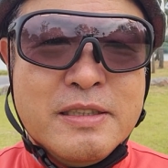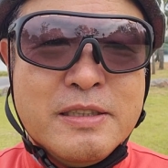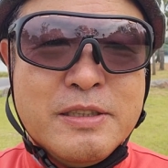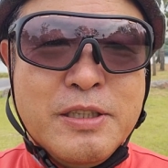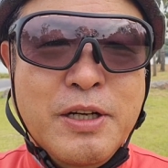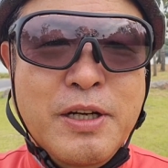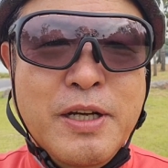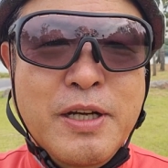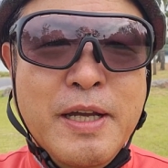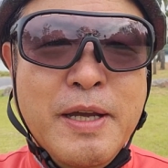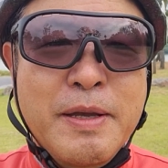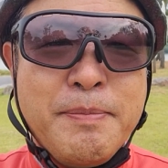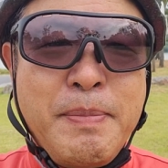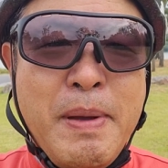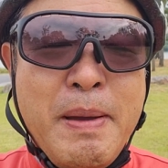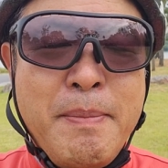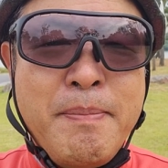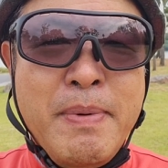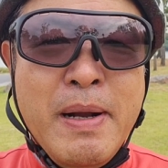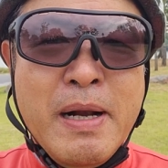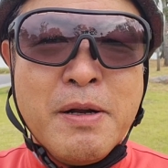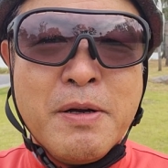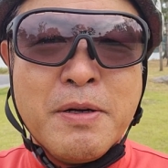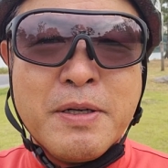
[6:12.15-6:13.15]
저의
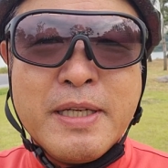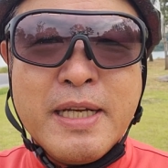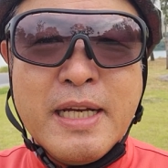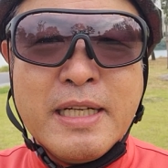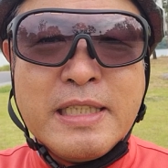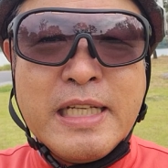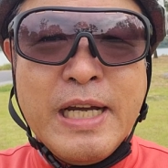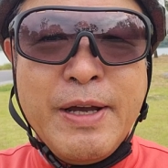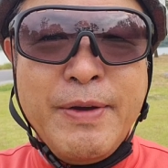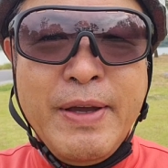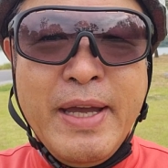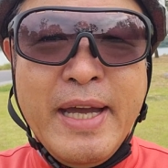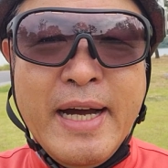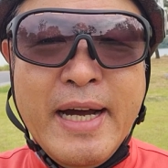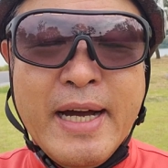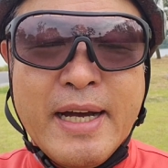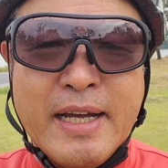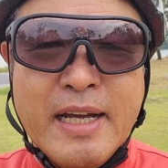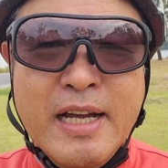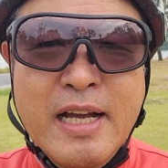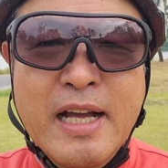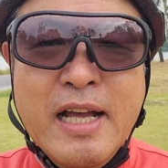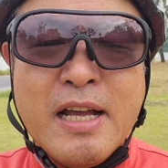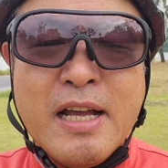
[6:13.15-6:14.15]
맨발 걷기의 사회학
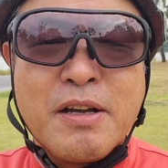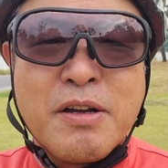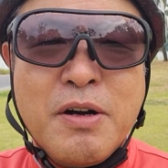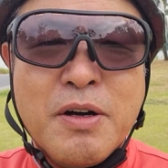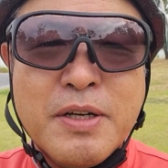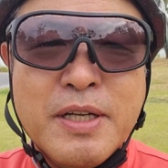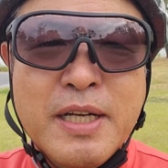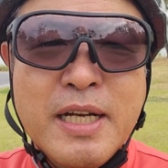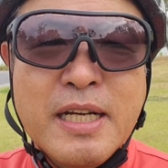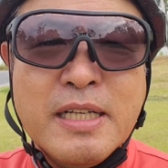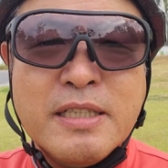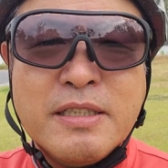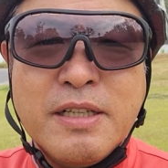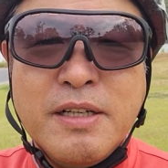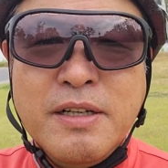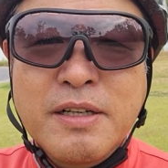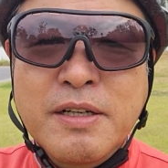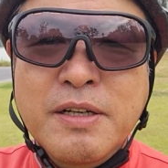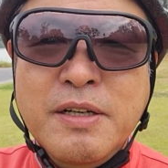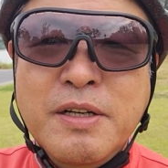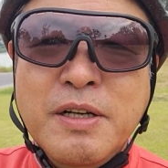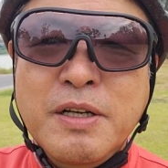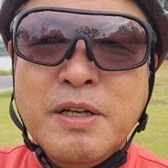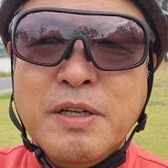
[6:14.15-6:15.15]

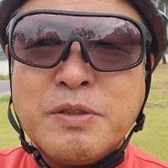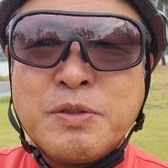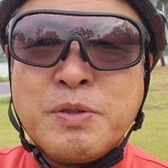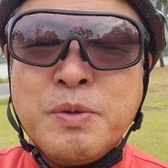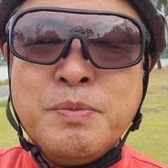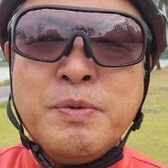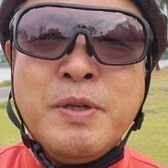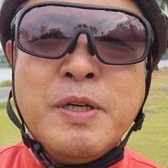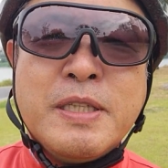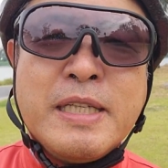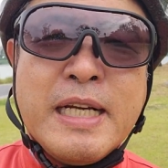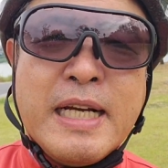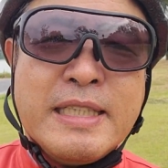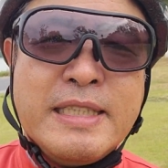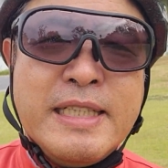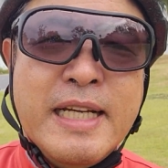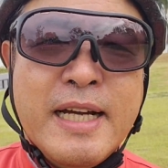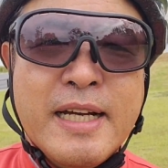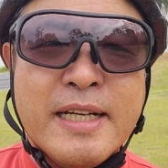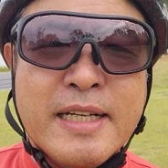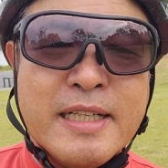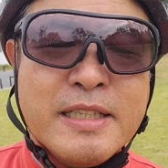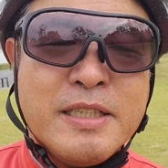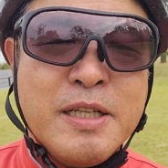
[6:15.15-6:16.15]
거기에서 좀 더
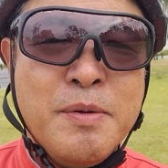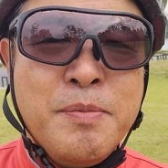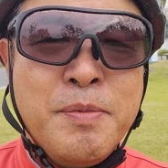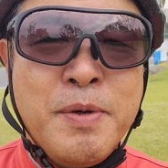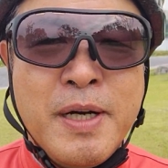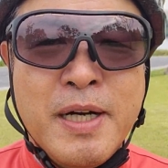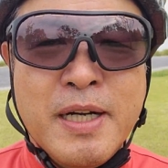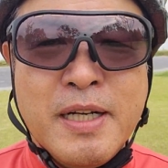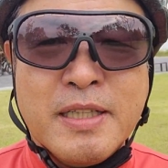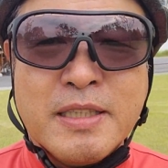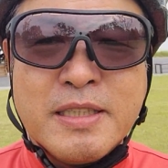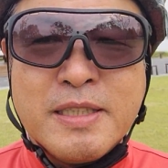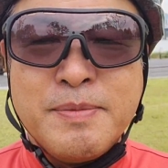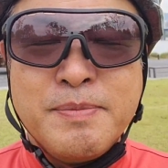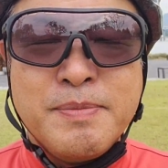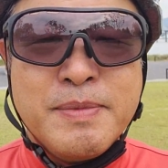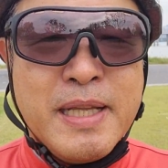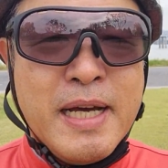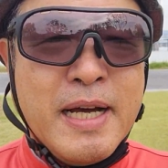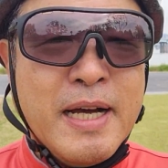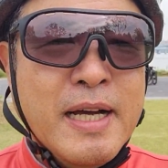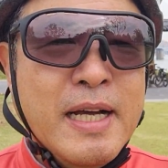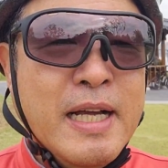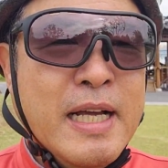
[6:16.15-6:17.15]
자세하게
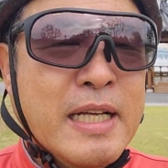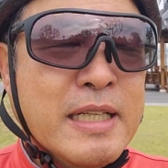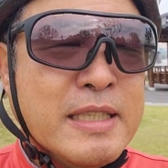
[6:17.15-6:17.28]
설명하였습니다.